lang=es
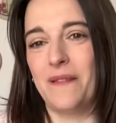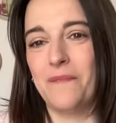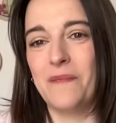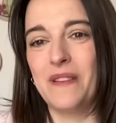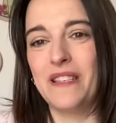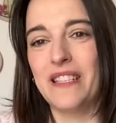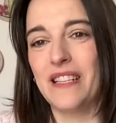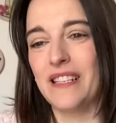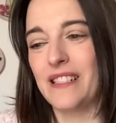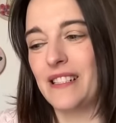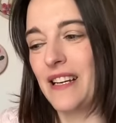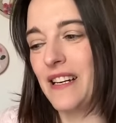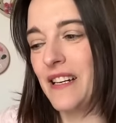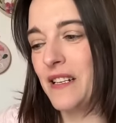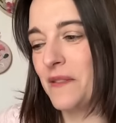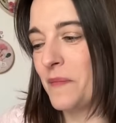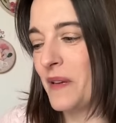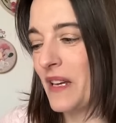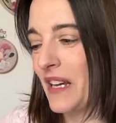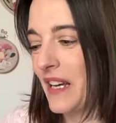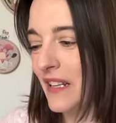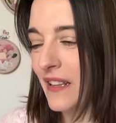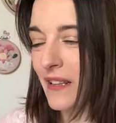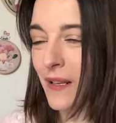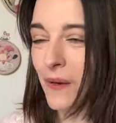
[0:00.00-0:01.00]
A mí estas cajas me
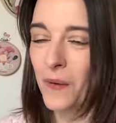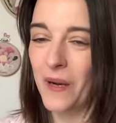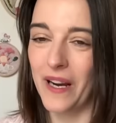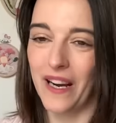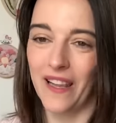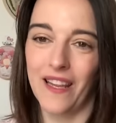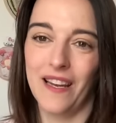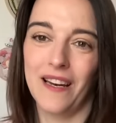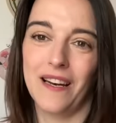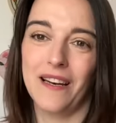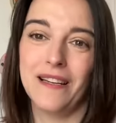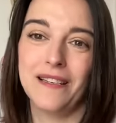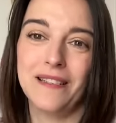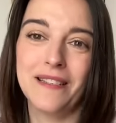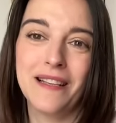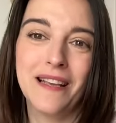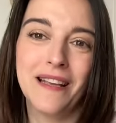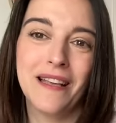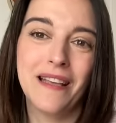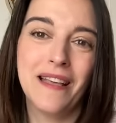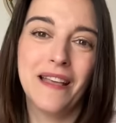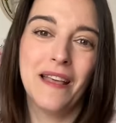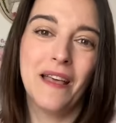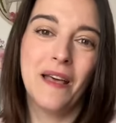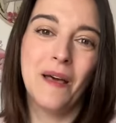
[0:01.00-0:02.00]
encanta guardarlas
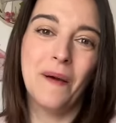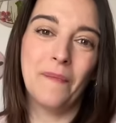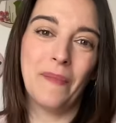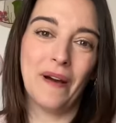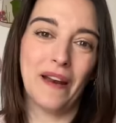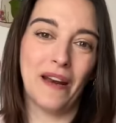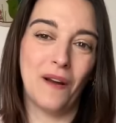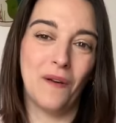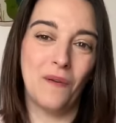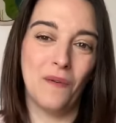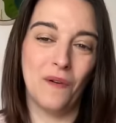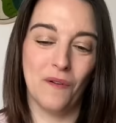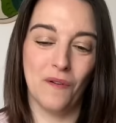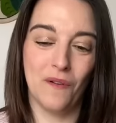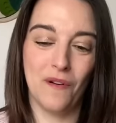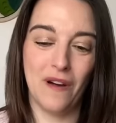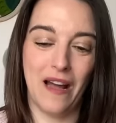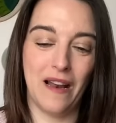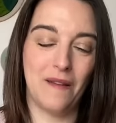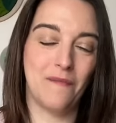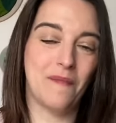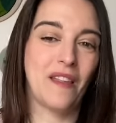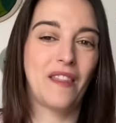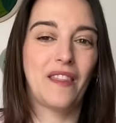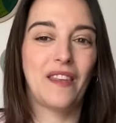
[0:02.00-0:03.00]
para luego
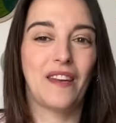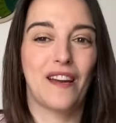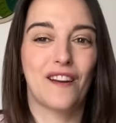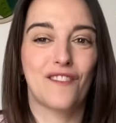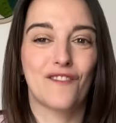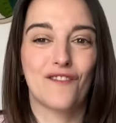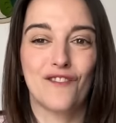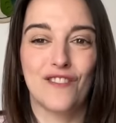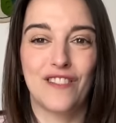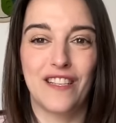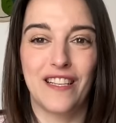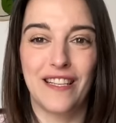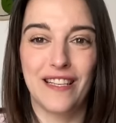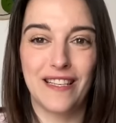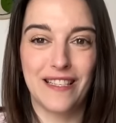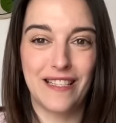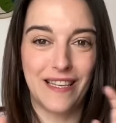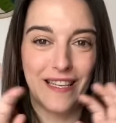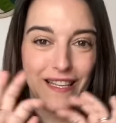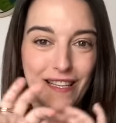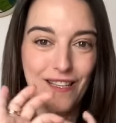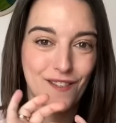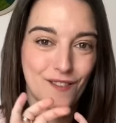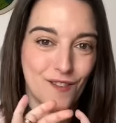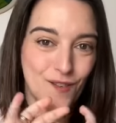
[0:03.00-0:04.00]
almacenar cositas y
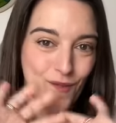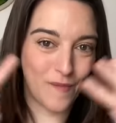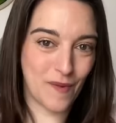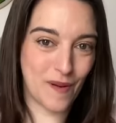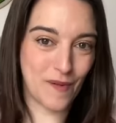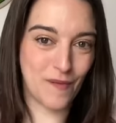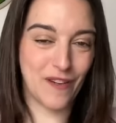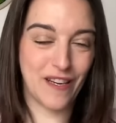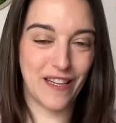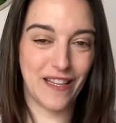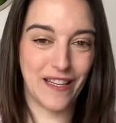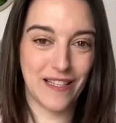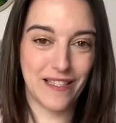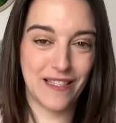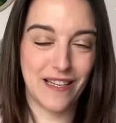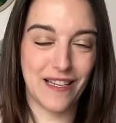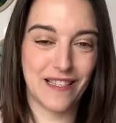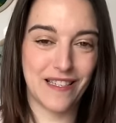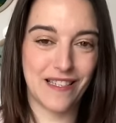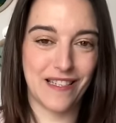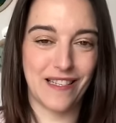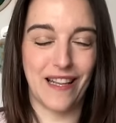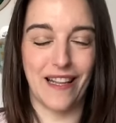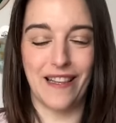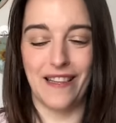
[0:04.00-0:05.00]
quedan súper bonitas en las
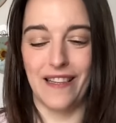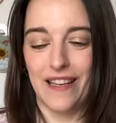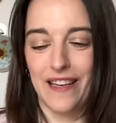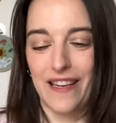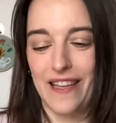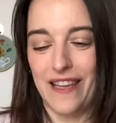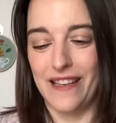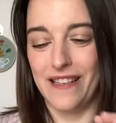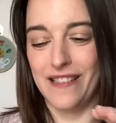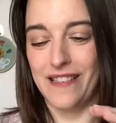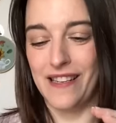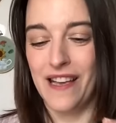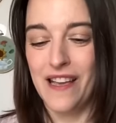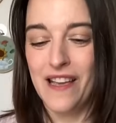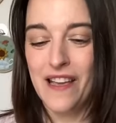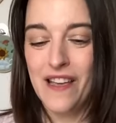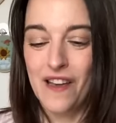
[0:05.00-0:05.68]
estanterías.